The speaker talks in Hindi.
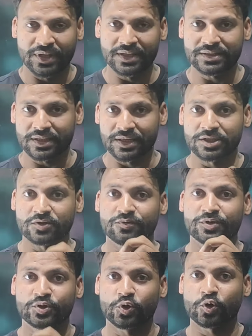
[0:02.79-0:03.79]
प्लीज़ इस
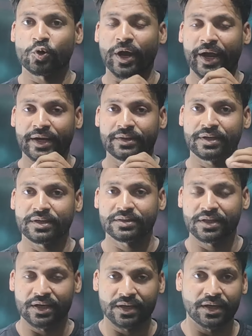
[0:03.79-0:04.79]
वीडियो को एंड तक
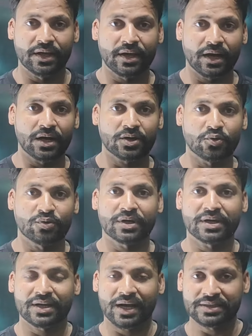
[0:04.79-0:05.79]
देखिएगा
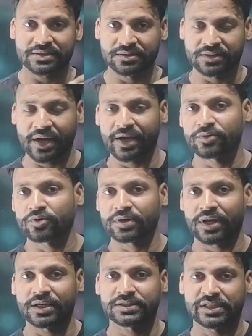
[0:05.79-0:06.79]
क्योंकि क्लास नाइन और
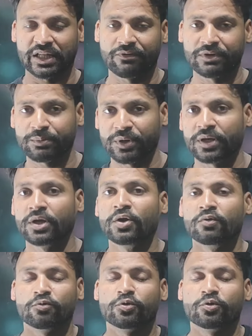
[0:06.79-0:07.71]
क्लास इलेवन में